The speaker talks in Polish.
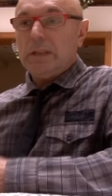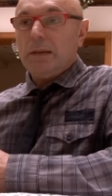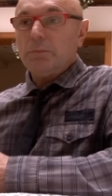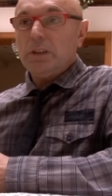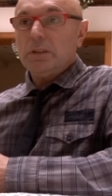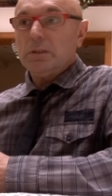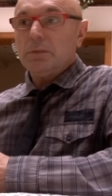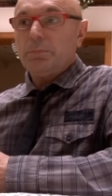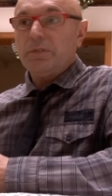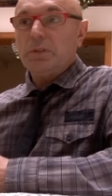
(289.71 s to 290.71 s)
dla mnie
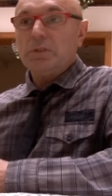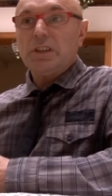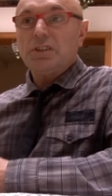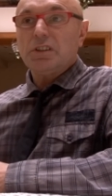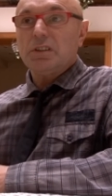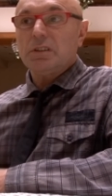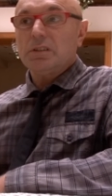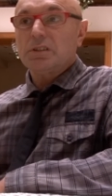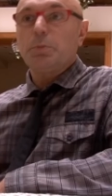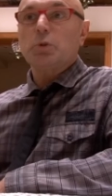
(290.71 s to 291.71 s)
w pewnym sensie
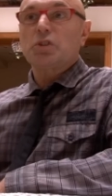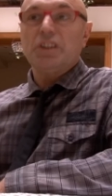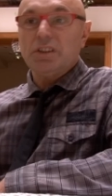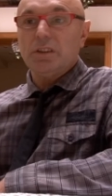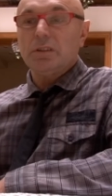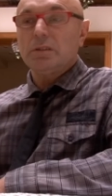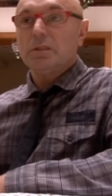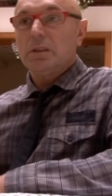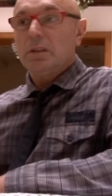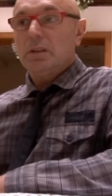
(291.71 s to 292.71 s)
zboczenie,
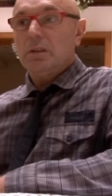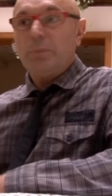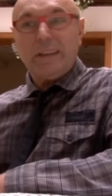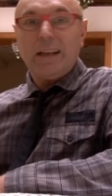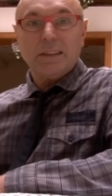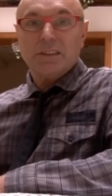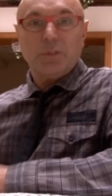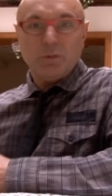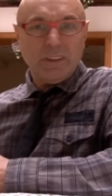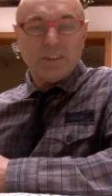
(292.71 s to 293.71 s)

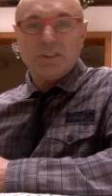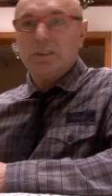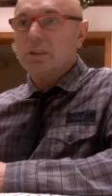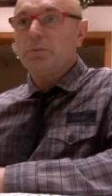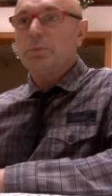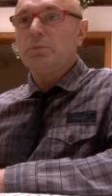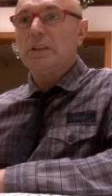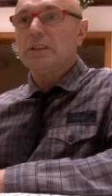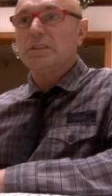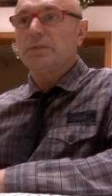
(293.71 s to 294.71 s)
pedalstwo, inaczej tego bym
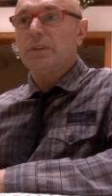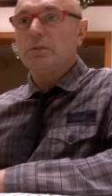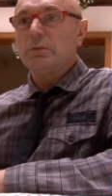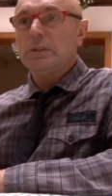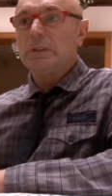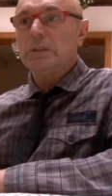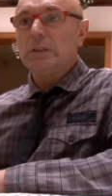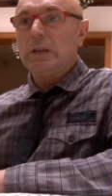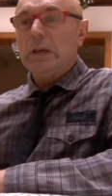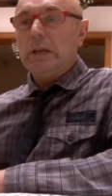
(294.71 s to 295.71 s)
nie nazywał, e,
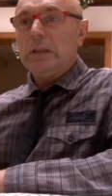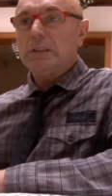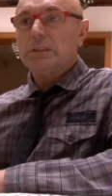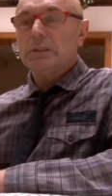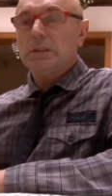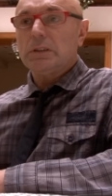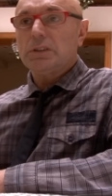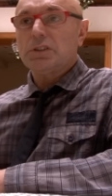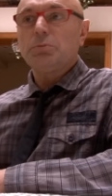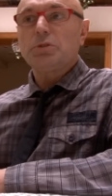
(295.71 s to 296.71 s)
jest
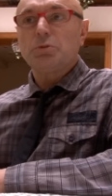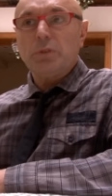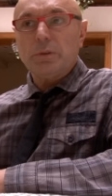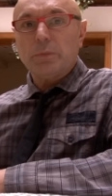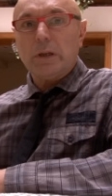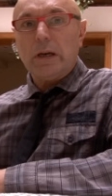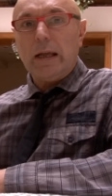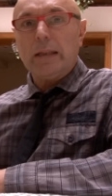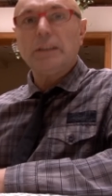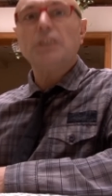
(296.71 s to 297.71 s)
czymś złym,
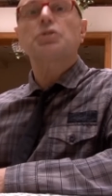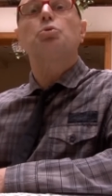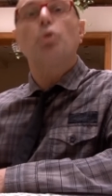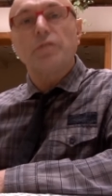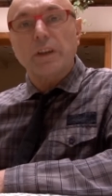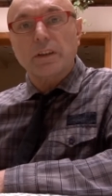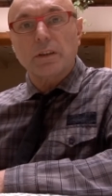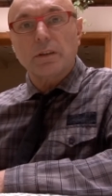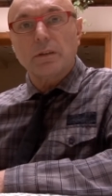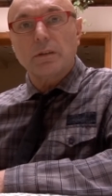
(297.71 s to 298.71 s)
ale nie człowiek,
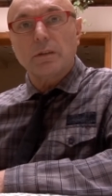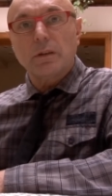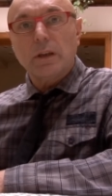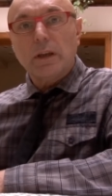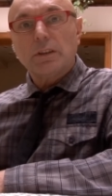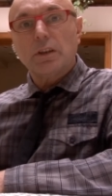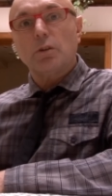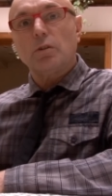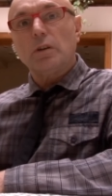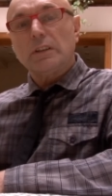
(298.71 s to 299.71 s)

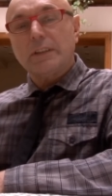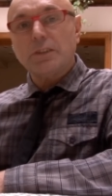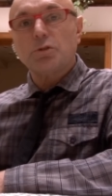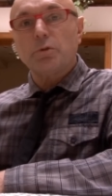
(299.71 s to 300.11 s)
tylko ten